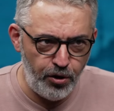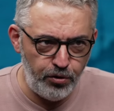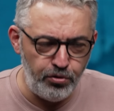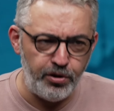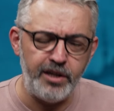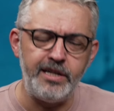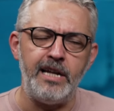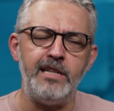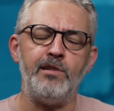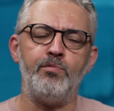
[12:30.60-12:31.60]
Dünya
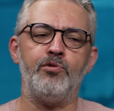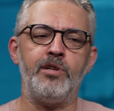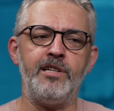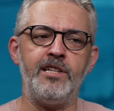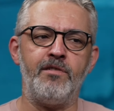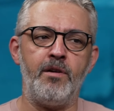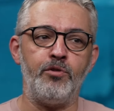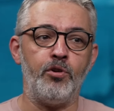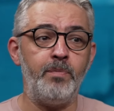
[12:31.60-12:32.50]
kendi ilmi üzerinde devam ediyor.